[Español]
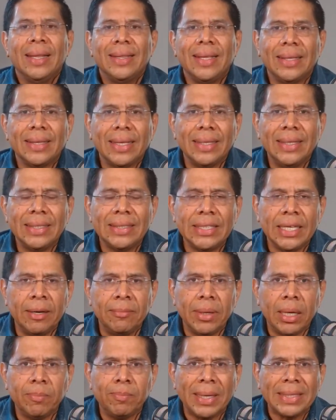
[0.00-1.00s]
desde
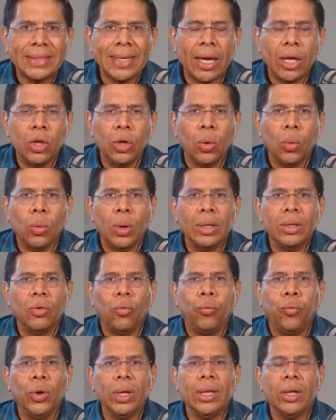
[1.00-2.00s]
diciembre pasado
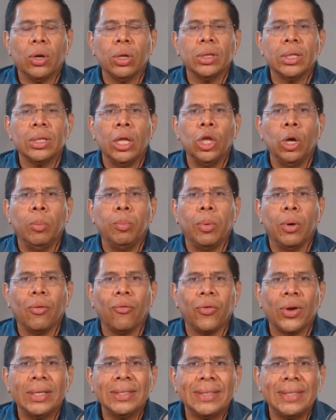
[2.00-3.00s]
cuando fue derrotado por
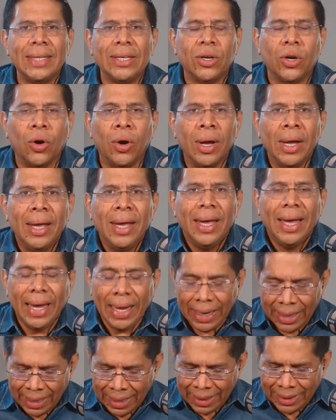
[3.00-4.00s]
Francisco
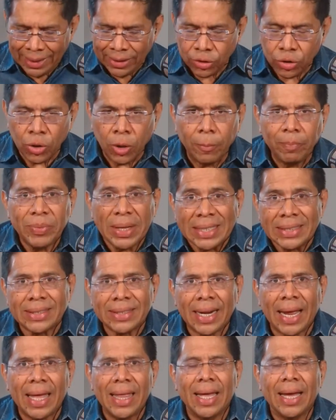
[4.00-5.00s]
el Gallito
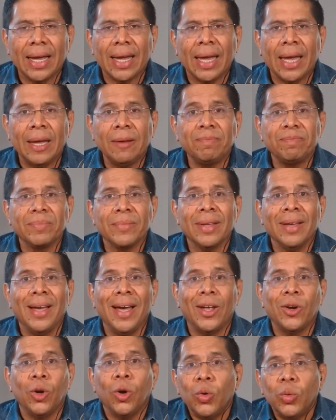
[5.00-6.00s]
Estrada, que
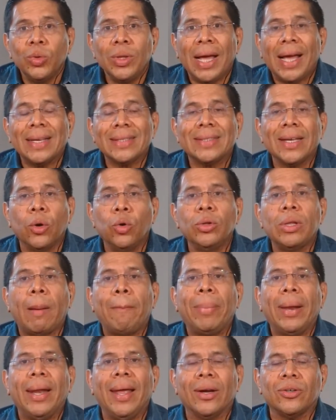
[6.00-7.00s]
ganó una
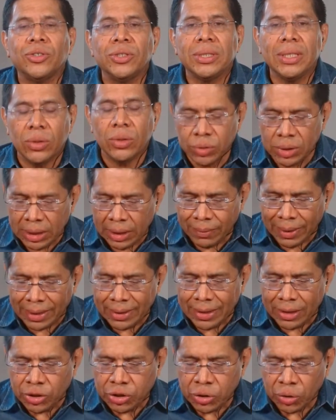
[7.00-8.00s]
segunda pelea consecutiva
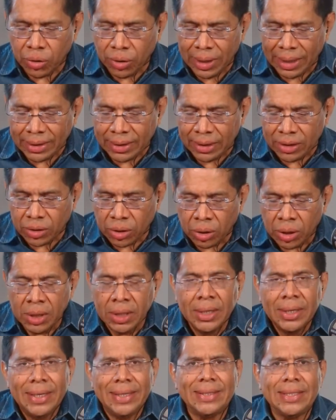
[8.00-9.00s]
ante el Chocolatito
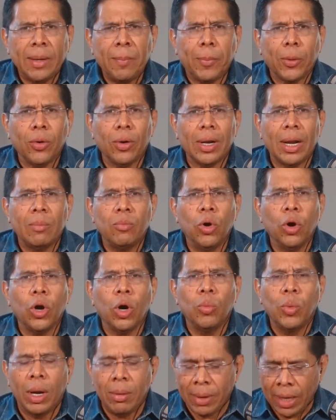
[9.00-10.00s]
y se proclamó
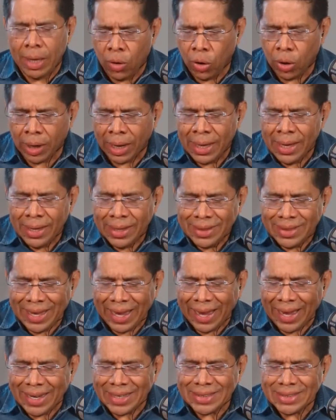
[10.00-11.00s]
como el mejor
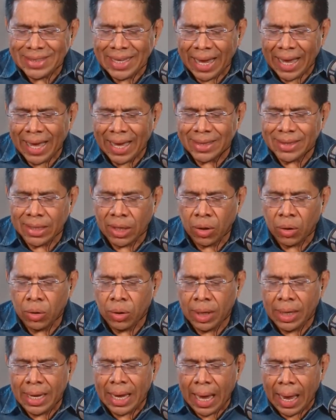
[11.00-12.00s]
de esta
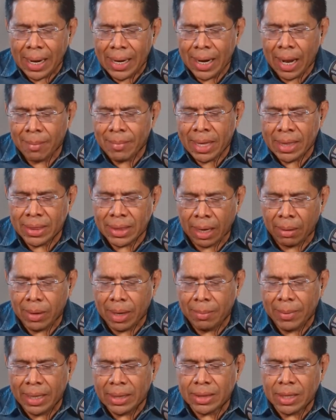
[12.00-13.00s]
categoría.
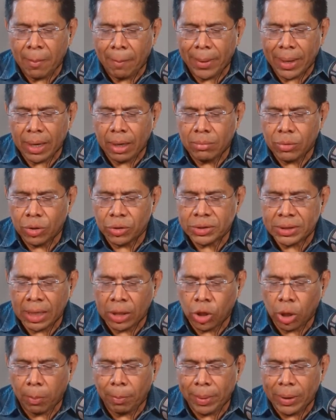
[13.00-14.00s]
Lamentablemente para el
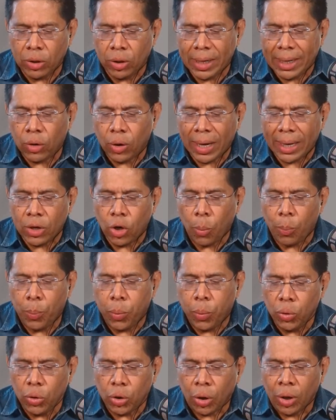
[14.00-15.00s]
boxeador pinolero que no
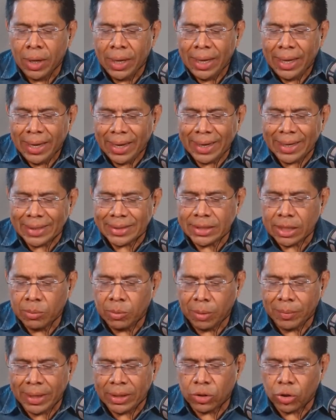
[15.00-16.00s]
pudo en ese
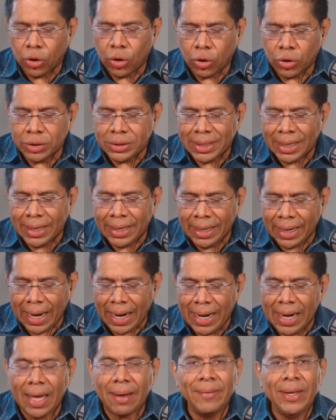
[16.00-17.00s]
momento conseguir
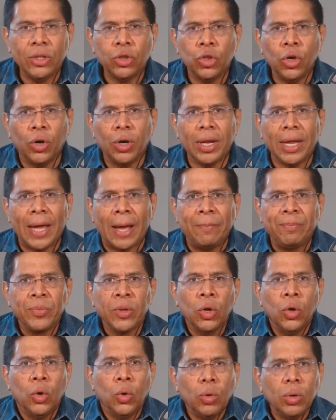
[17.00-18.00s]
la victoria.
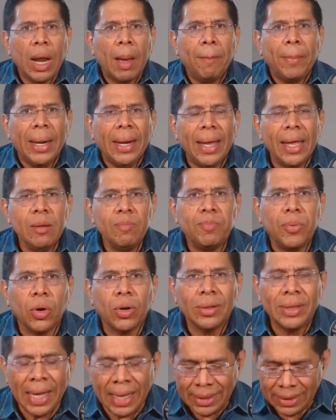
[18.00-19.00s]
Una pelea
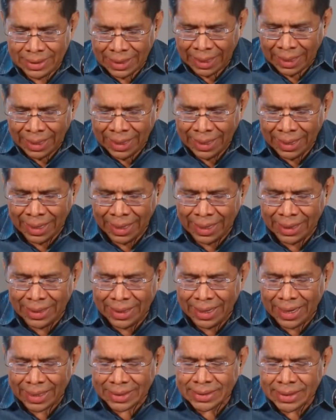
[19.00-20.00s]
importante el
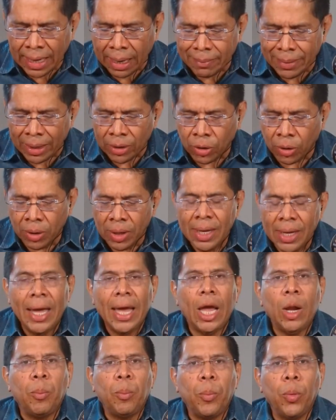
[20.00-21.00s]
día sábado
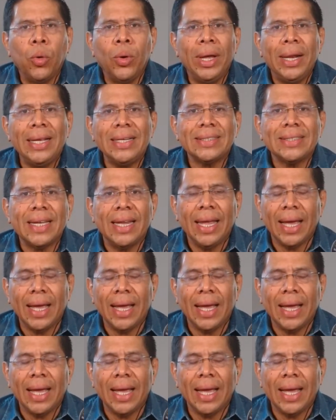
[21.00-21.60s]
el pugilista